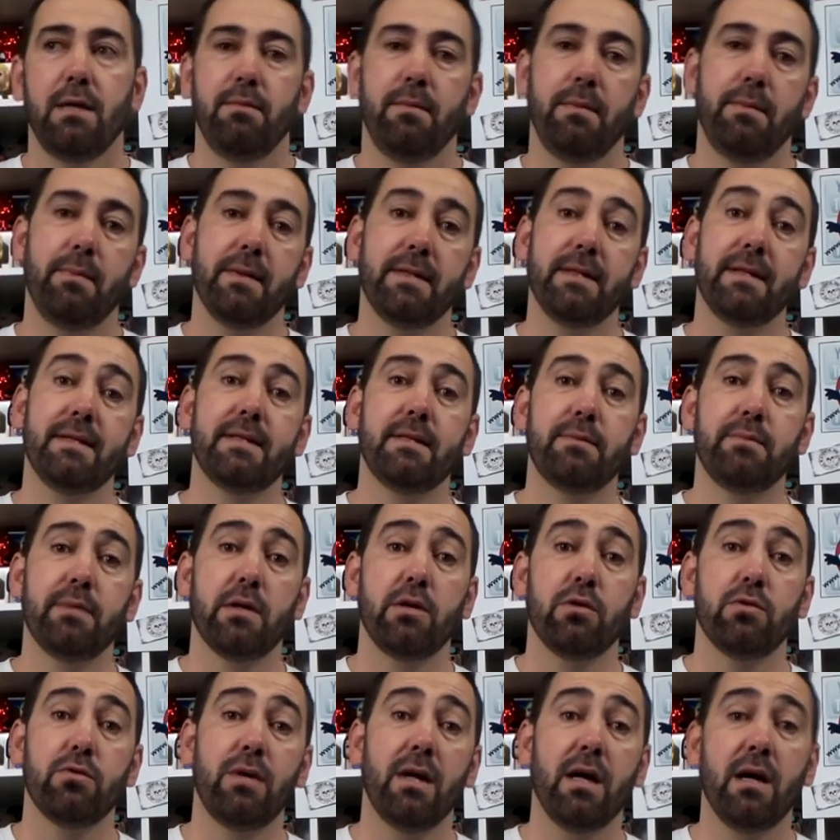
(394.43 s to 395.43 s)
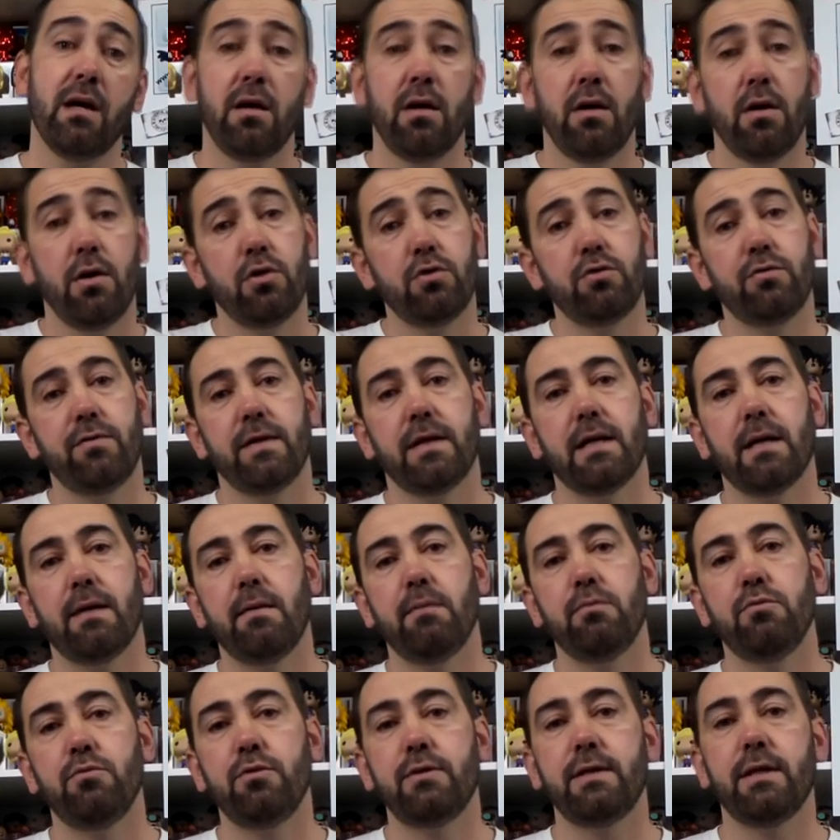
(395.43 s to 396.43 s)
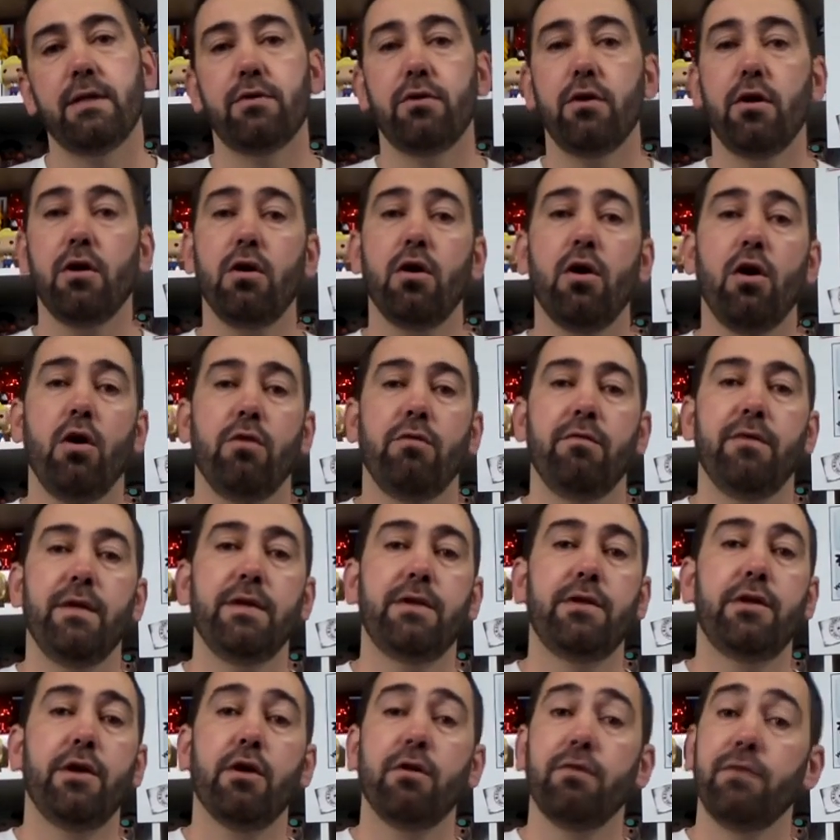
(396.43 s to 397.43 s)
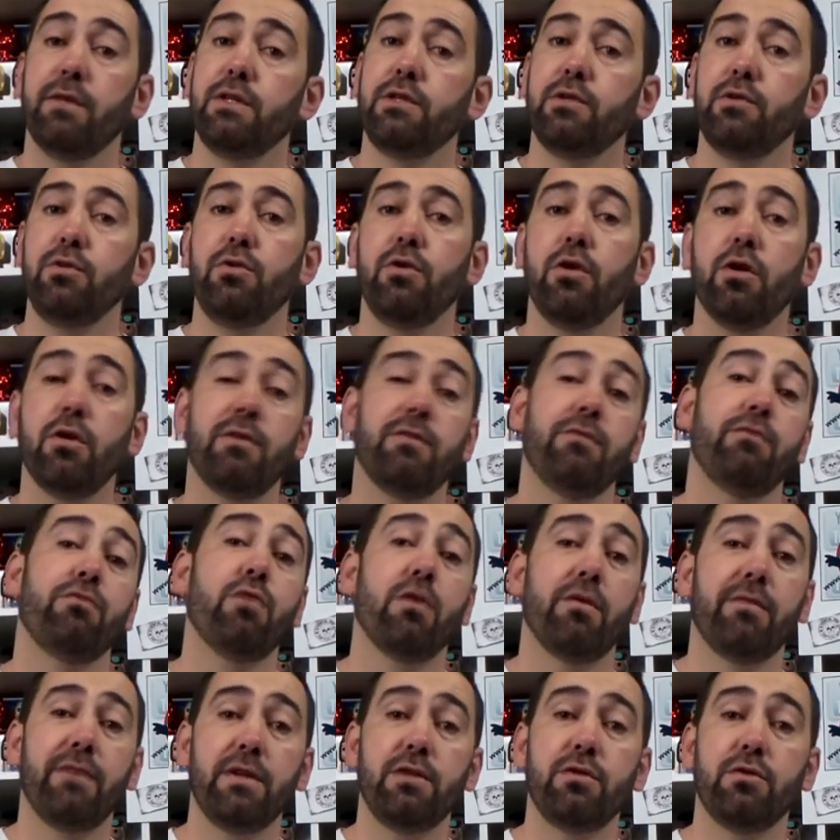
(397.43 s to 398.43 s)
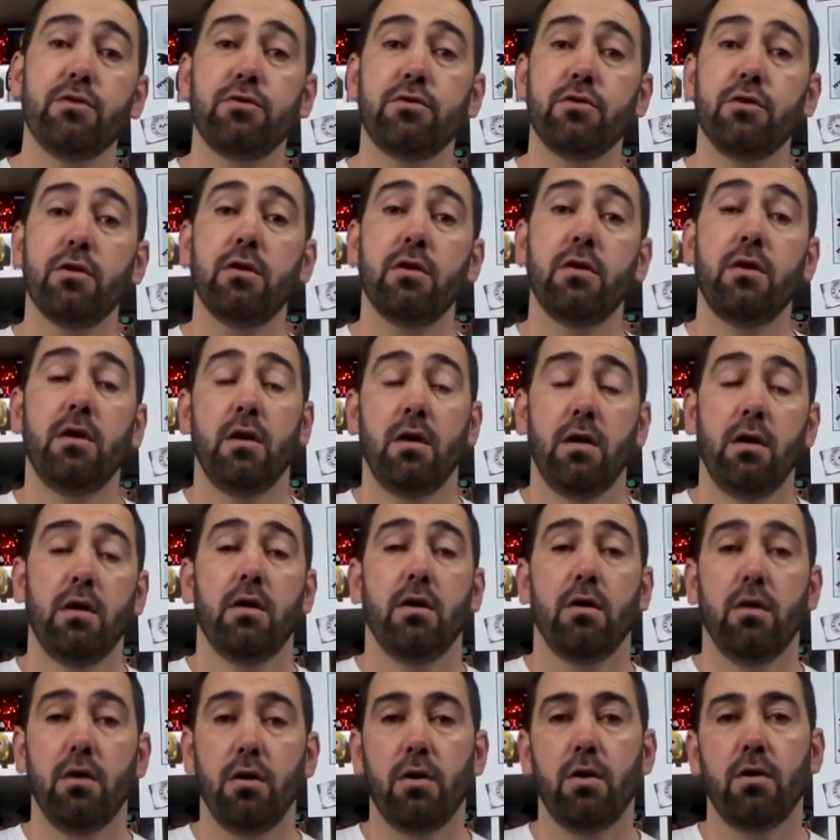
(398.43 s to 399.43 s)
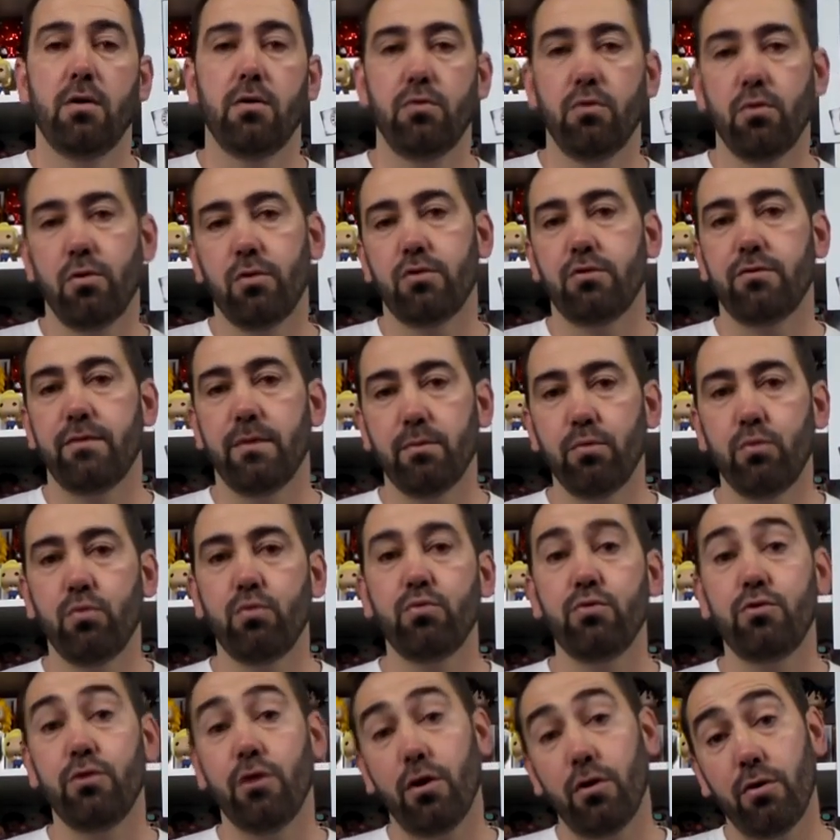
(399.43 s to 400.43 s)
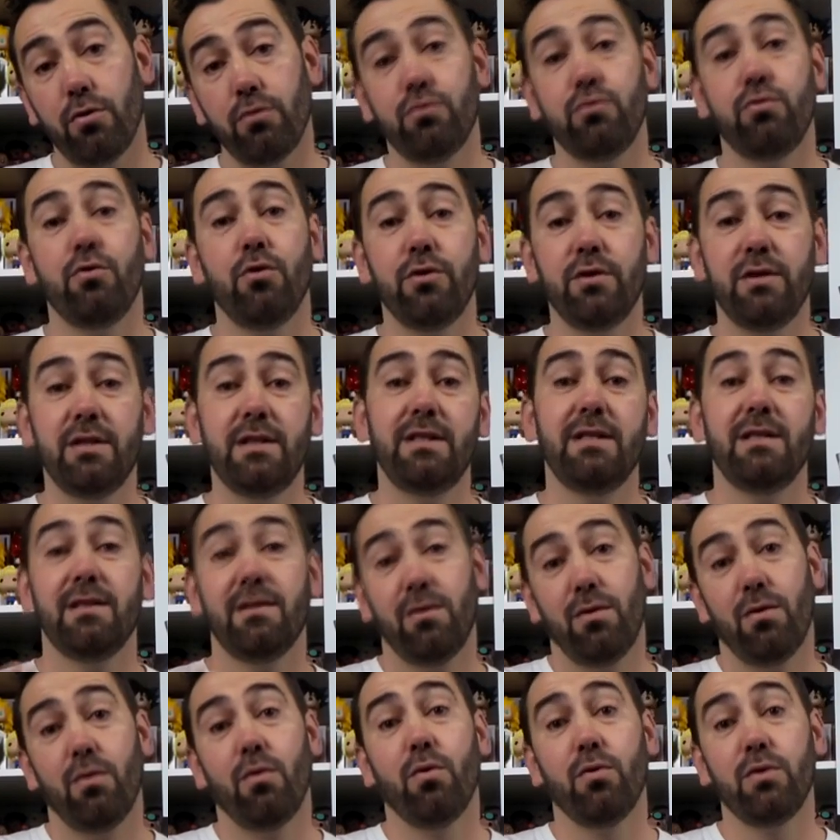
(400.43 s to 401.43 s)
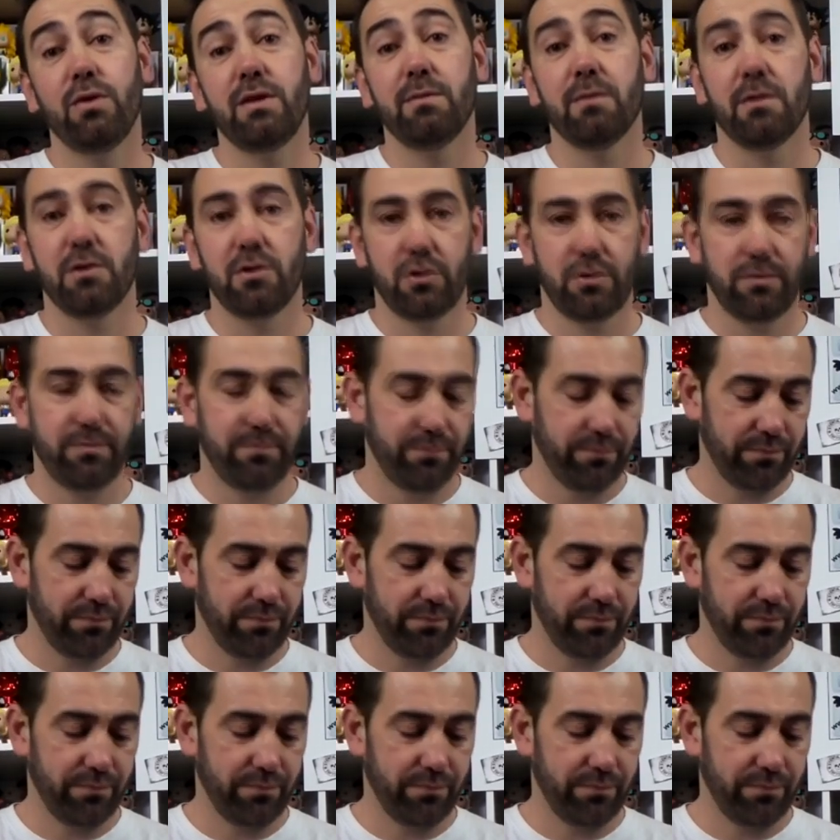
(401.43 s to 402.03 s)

pendant cette période-là, je fais quand même du 7h, 20h, 21h, voire 22h. Euh, donc je fais beaucoup d'heures du lundi au dimanche.